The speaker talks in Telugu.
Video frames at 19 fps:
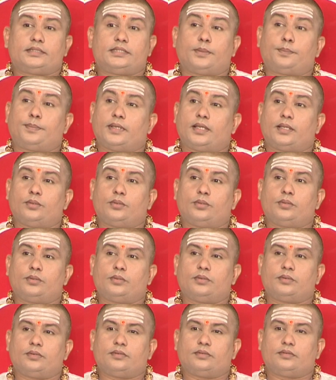చెప్పారు
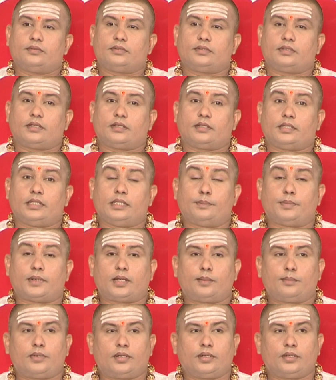ఈ
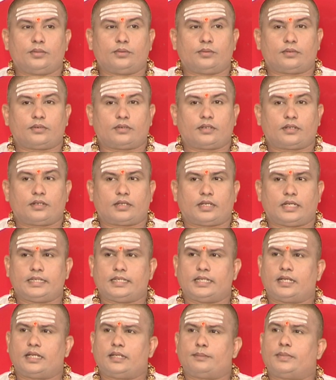బ్రాహ్మణులు
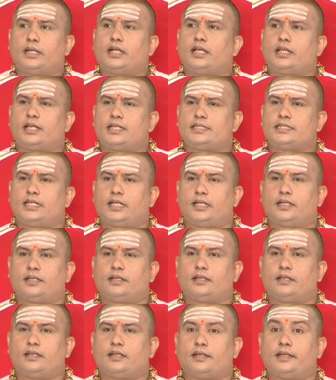అయ్యా మహారాజా
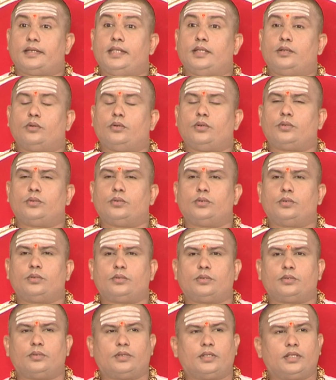నీ కొడుకు
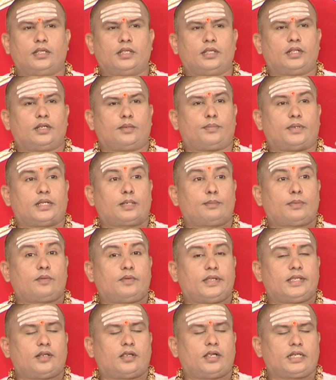పరమ
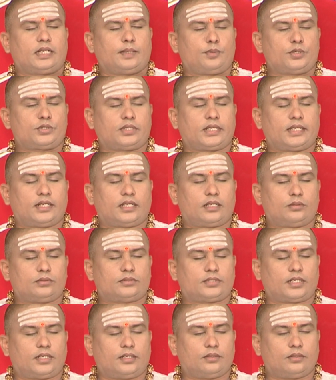వైరాగ్య పురుషుడైనా
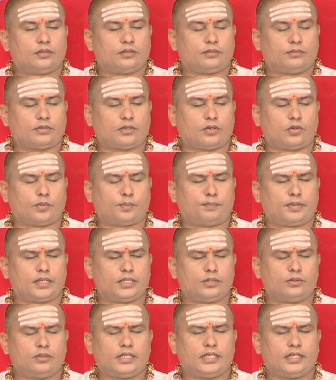అవుతాడు ఒక గొప్ప
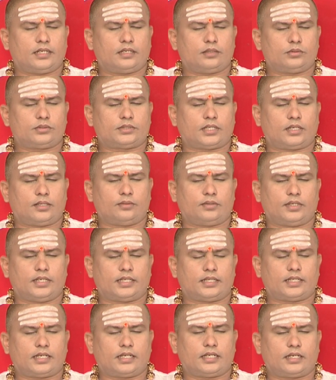యోగైనా అవుతాడు
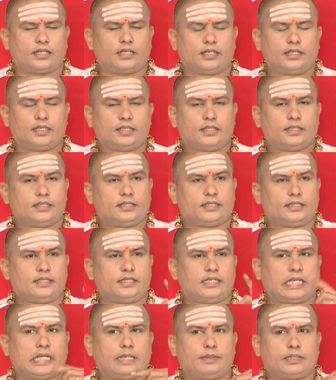లేదా ఈ
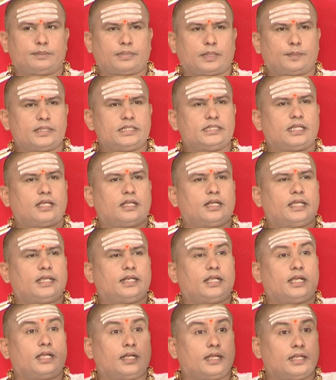యావత్
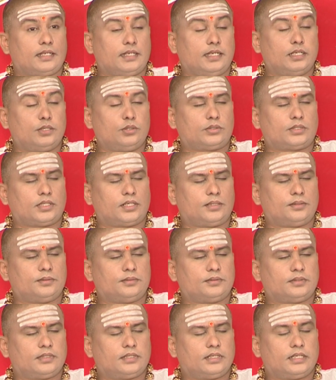ప్రపంచాన్నైనా ఏలుతాడు
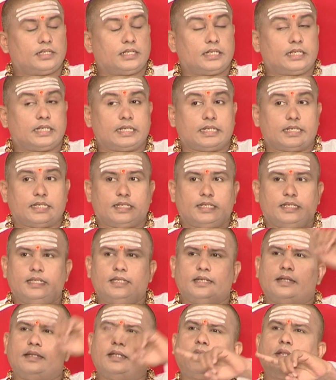ఈ
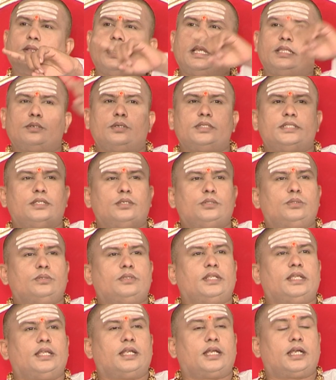రెండిట్లో ఏదో ఒకటి
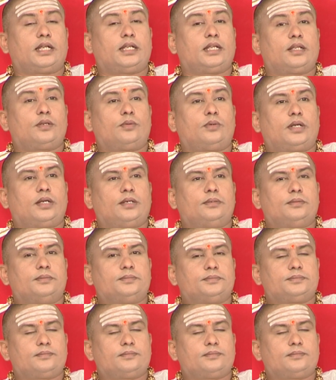జరుగుతుంది అన్నారు వాళ్ళు